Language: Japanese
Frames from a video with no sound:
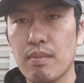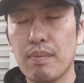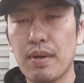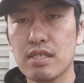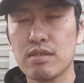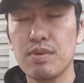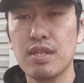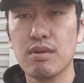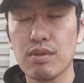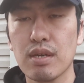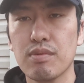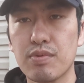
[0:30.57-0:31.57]
まあ、
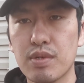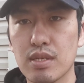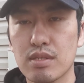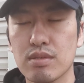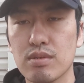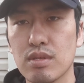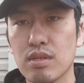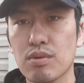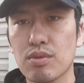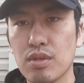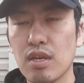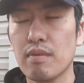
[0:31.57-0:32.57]
バズビデオで復活するってい
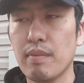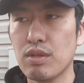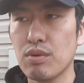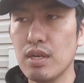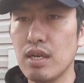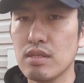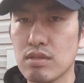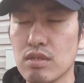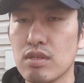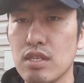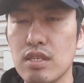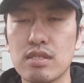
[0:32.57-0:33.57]
うことで、まあ、とりあえ
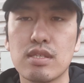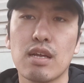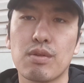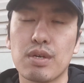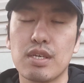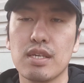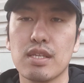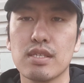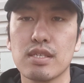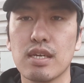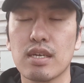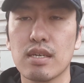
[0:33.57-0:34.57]
ずいいスタートが切れた
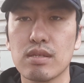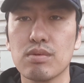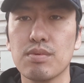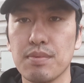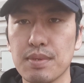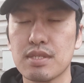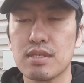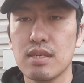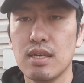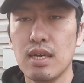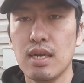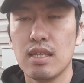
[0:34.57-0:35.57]
んじゃないかなと思いま
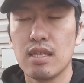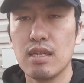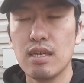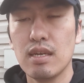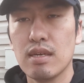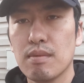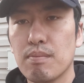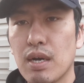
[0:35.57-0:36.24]
すでね、